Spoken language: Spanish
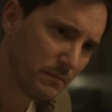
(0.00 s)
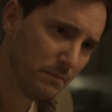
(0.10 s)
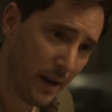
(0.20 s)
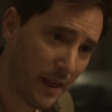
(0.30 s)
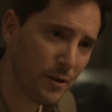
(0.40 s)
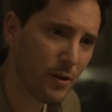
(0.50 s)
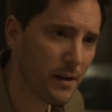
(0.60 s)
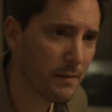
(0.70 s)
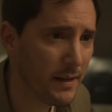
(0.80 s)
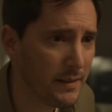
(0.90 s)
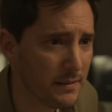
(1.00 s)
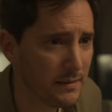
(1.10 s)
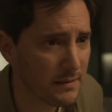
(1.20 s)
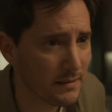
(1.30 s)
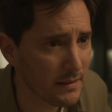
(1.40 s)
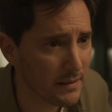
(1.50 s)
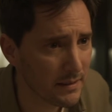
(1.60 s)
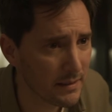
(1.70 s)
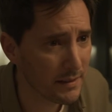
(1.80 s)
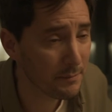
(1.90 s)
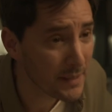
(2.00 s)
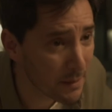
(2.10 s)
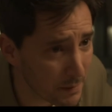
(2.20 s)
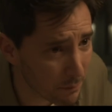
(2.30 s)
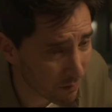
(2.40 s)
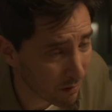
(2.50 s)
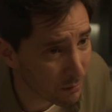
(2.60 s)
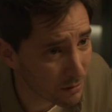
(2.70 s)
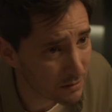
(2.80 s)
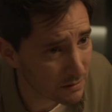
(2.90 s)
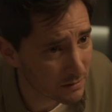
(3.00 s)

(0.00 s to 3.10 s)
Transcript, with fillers: Para de llorar, ¿vale? Mírame, por favor.